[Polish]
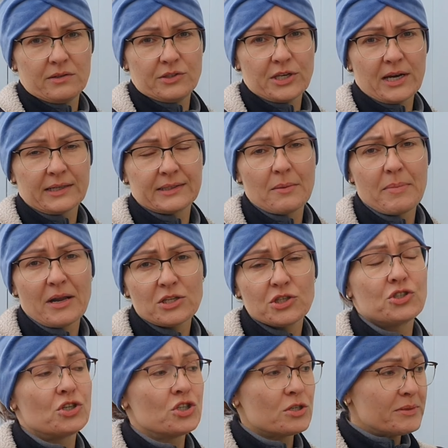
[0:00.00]
e, się jak
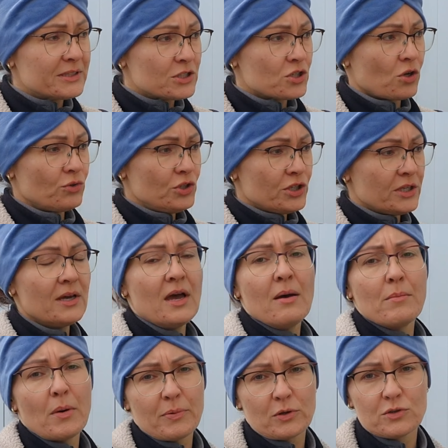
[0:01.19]
najbardziej, czyli żeby te szkodniki
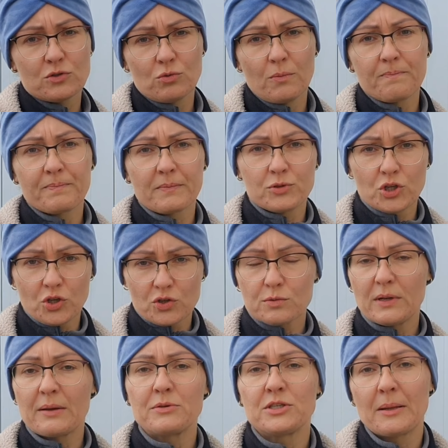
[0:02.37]
po prostu
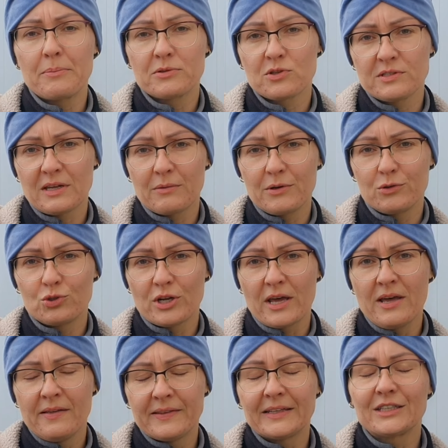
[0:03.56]
przyniosły nam się na pozostałe róże
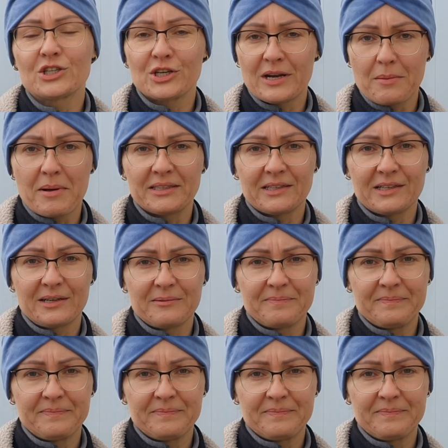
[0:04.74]
na naszych rabatach.